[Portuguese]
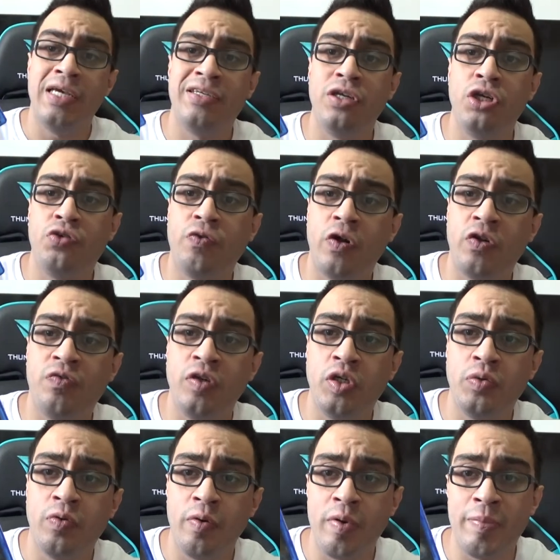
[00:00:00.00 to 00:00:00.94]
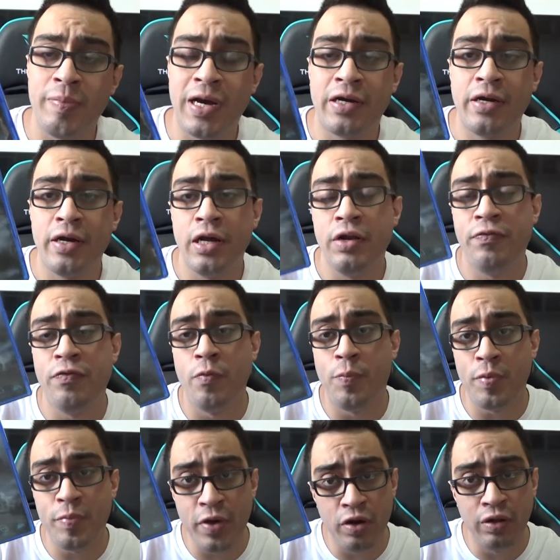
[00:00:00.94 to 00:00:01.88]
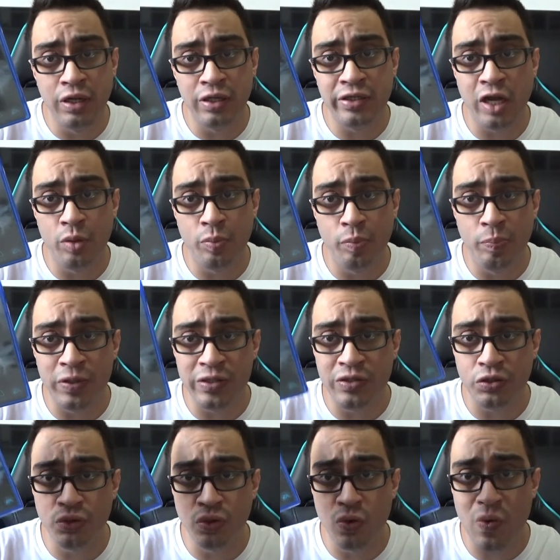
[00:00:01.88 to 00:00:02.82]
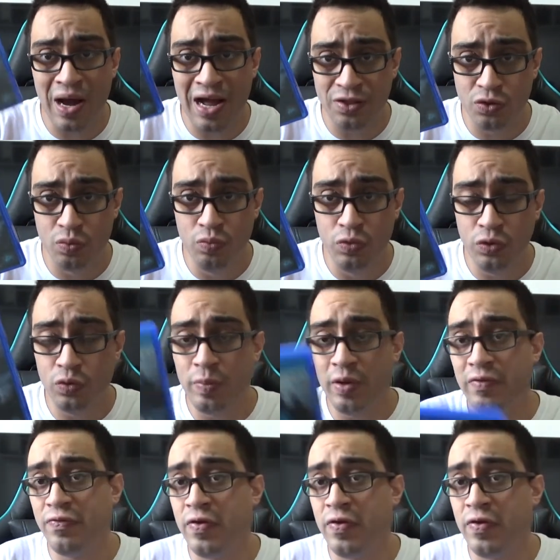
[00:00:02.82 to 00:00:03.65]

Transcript: Esse Need for Speed foi bem bacana, foi o primeiro lançado pro PlayStation 4, muito bem